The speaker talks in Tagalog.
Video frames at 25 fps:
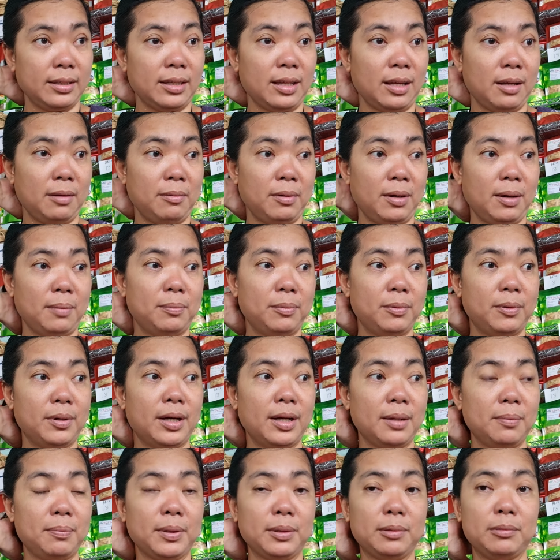Nawa po
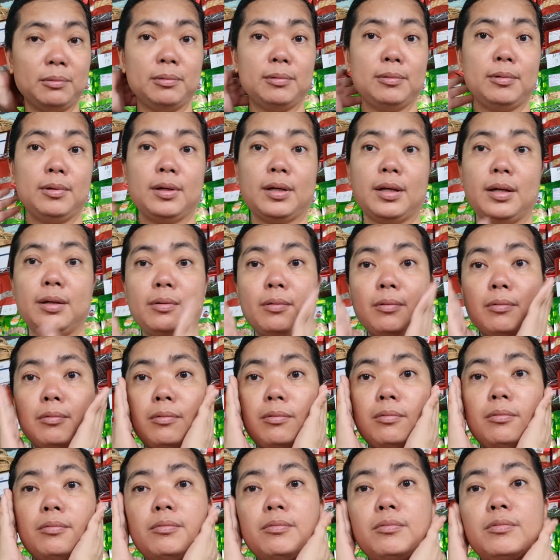ay patuloy
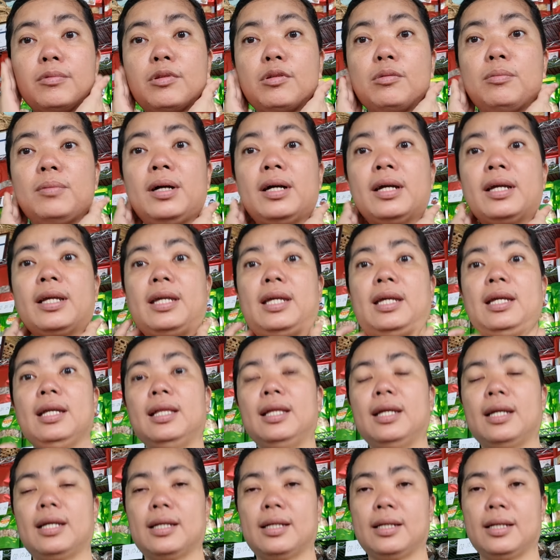kayong
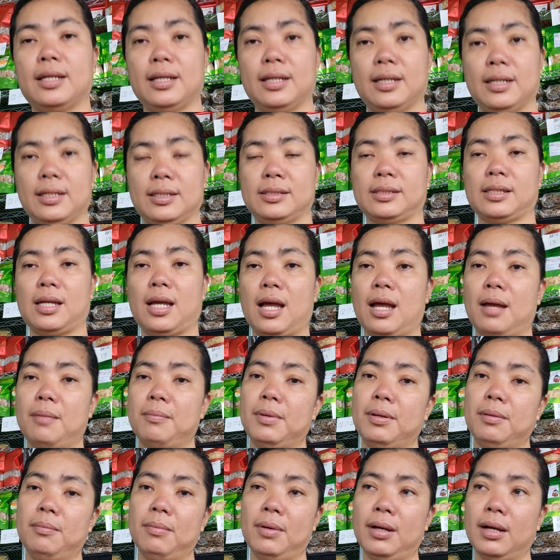tumangkilik sa
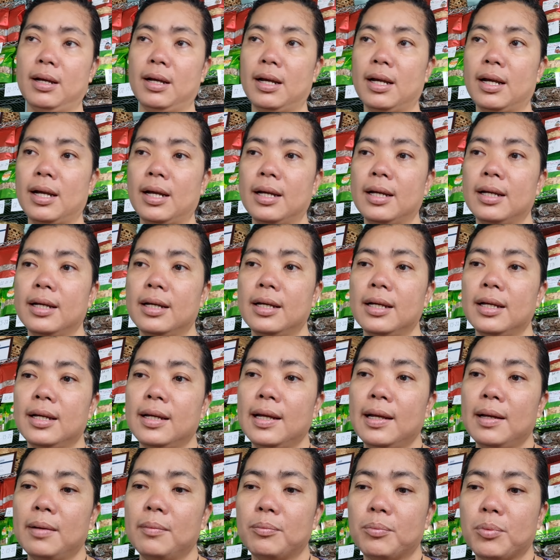aming mga
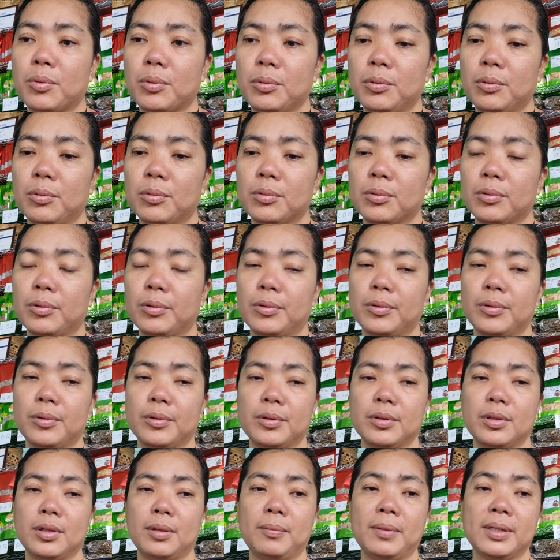produkto
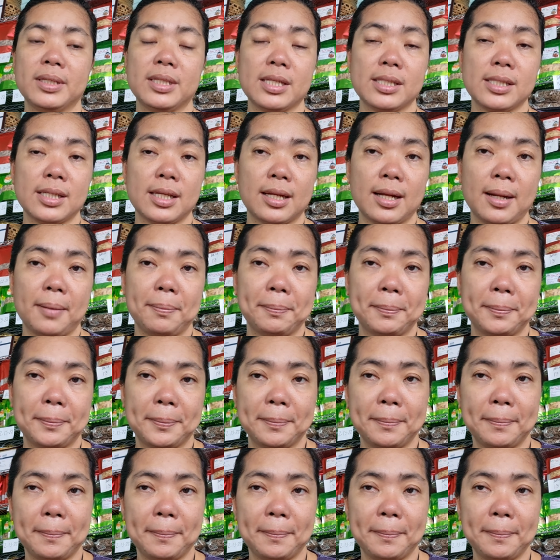na masasarap.